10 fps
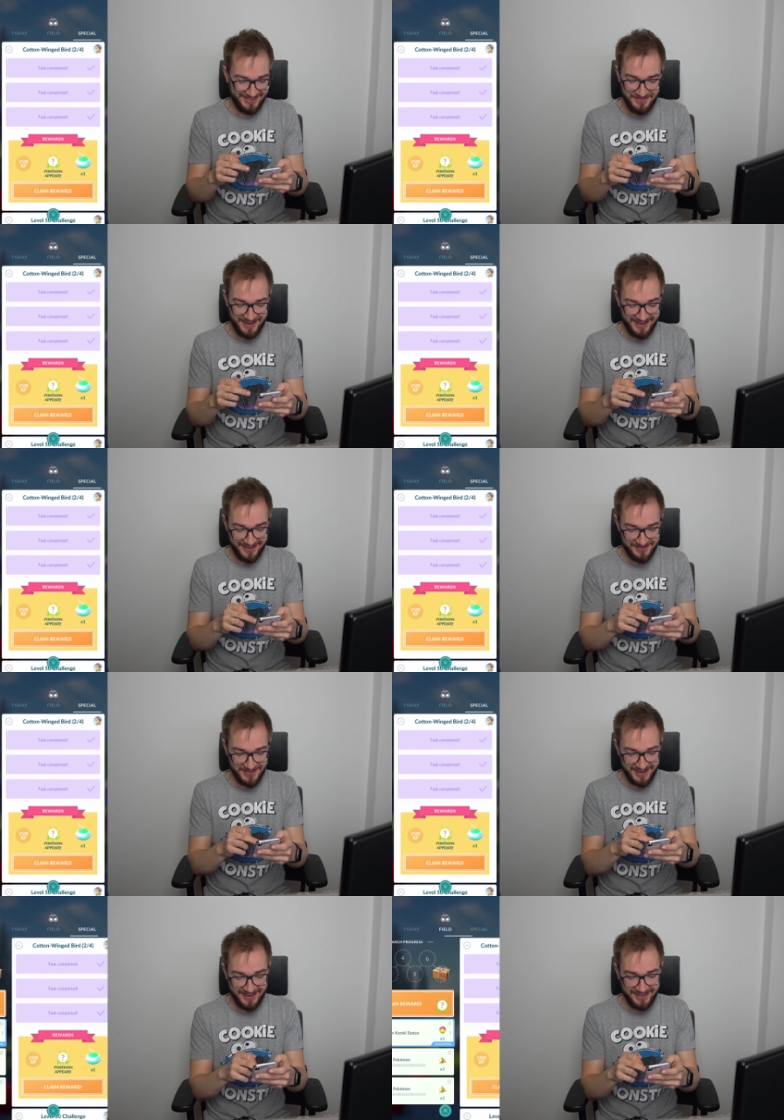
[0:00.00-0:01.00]
Mega,
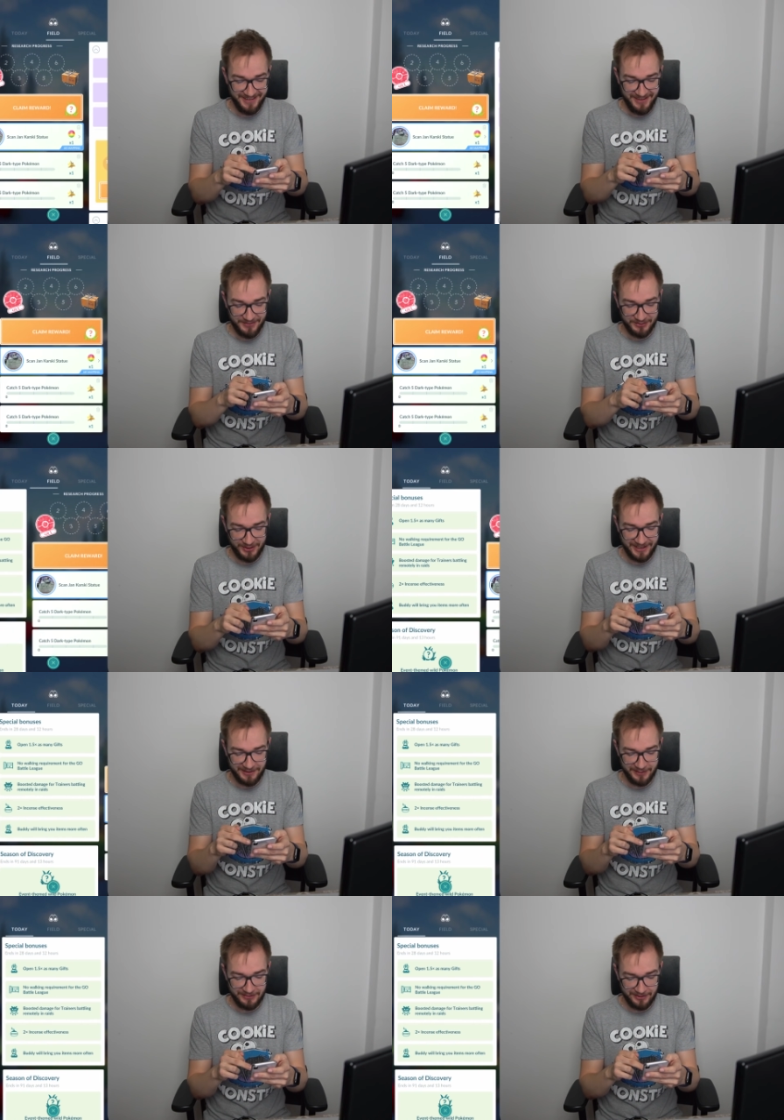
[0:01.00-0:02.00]
mega. Wczoraj,
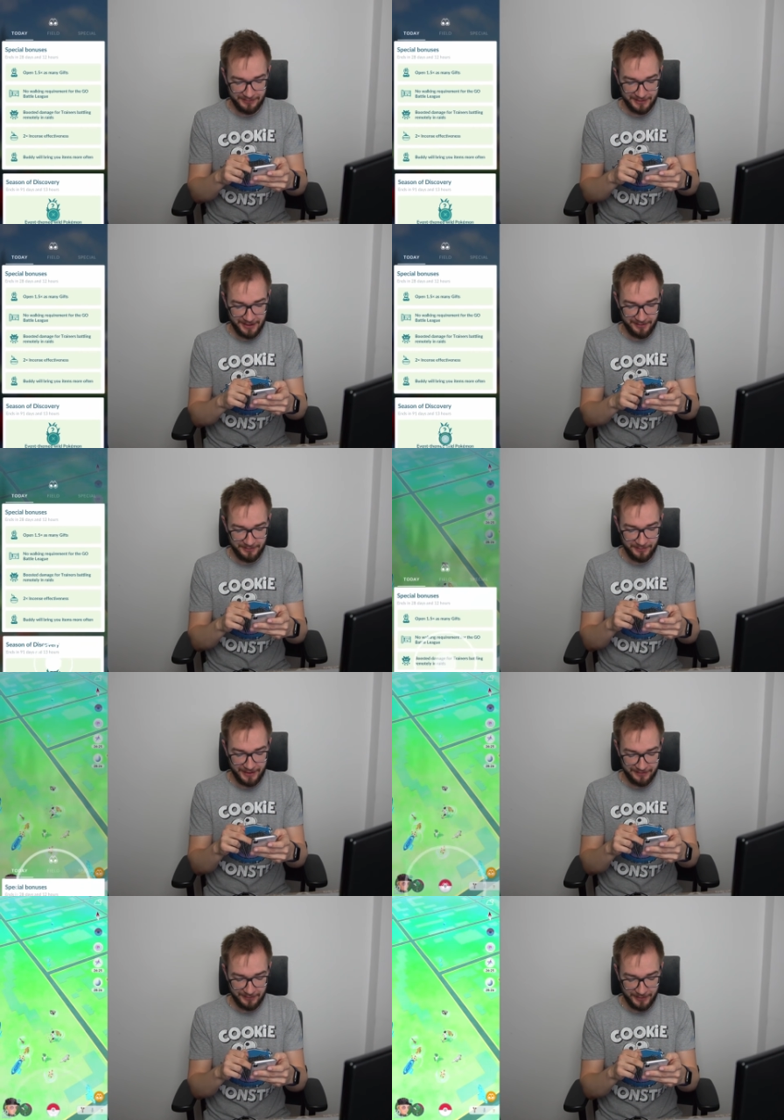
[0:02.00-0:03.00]
jak wiecie, wydałem
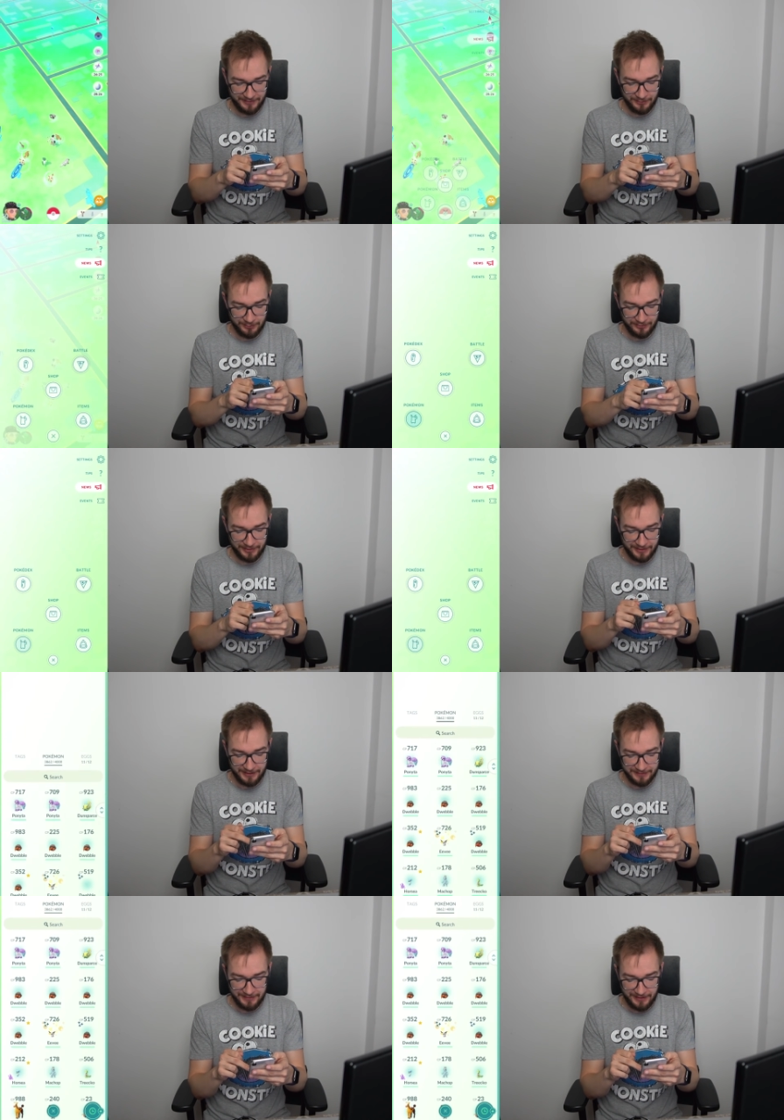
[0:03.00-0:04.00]
bardzo, bardzo dużo
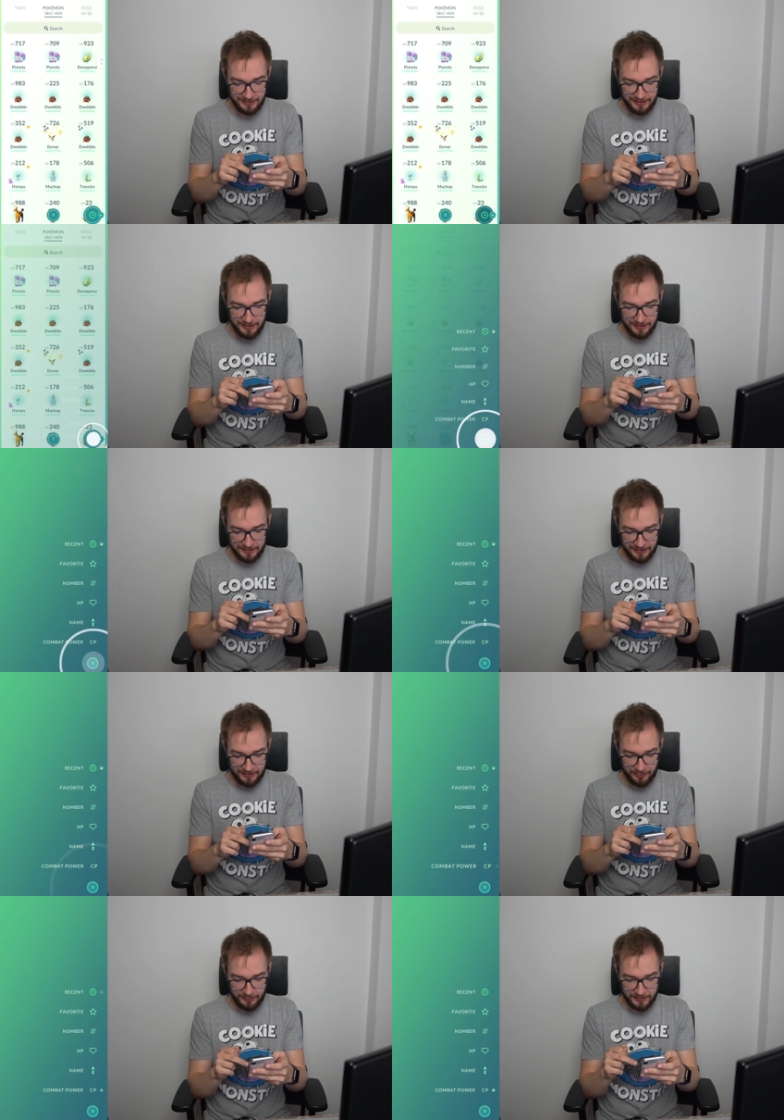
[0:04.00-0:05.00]
Stardasta,
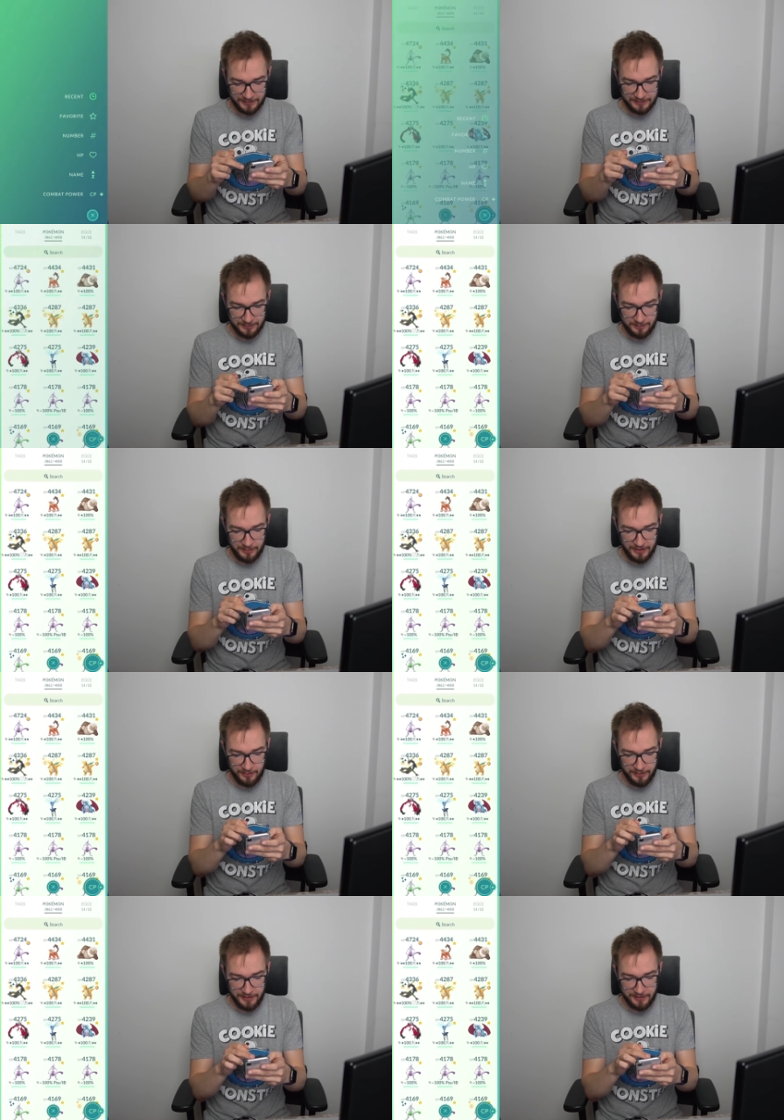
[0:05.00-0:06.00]
Tak, Combat
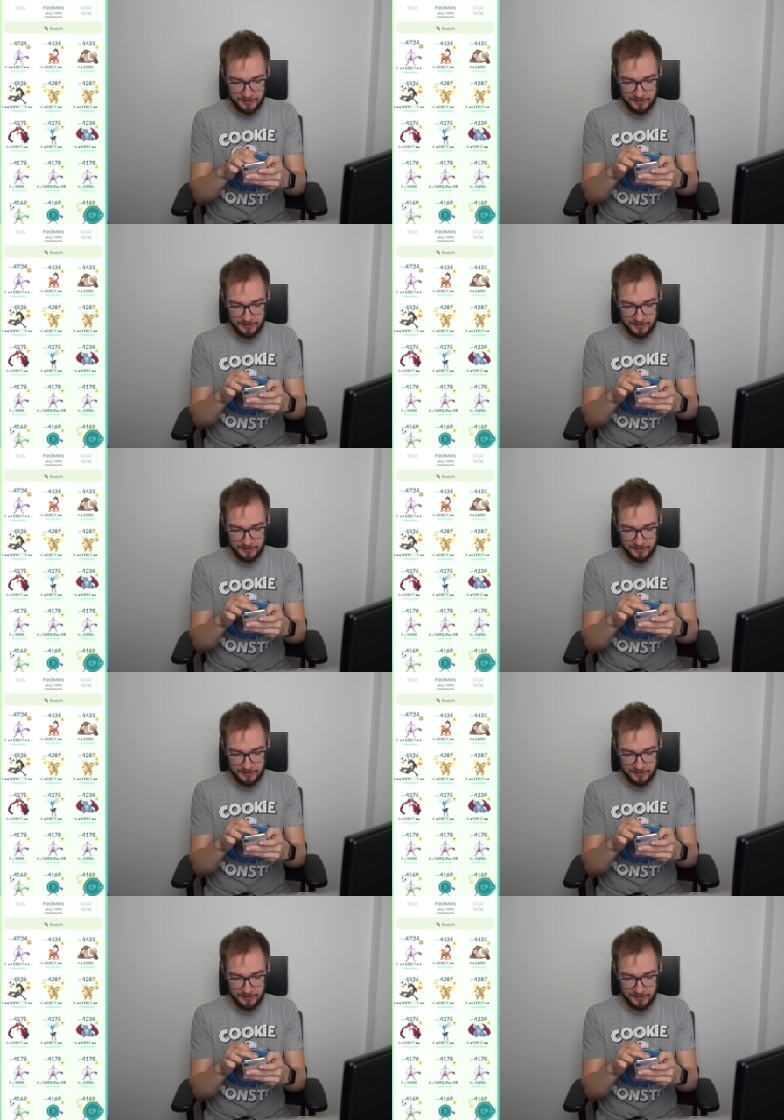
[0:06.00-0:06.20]
Power.